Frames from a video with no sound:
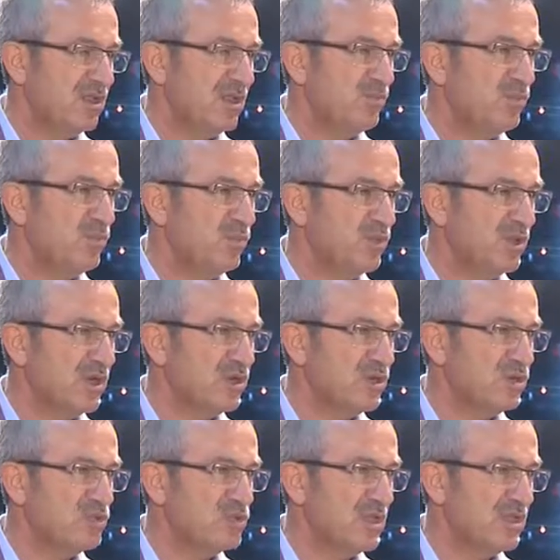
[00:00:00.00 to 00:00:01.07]
Rabbim onlara
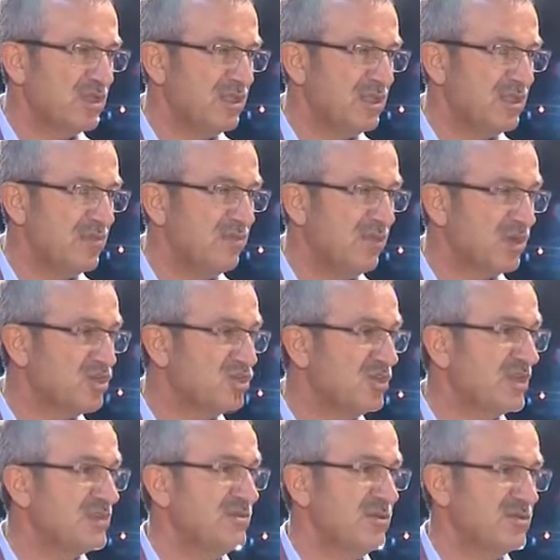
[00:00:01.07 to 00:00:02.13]
güzellikleri, barışı
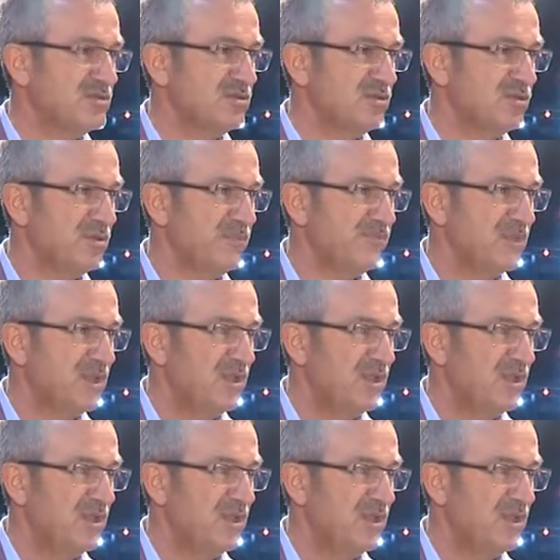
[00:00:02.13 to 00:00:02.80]
nasip etsin diyorum.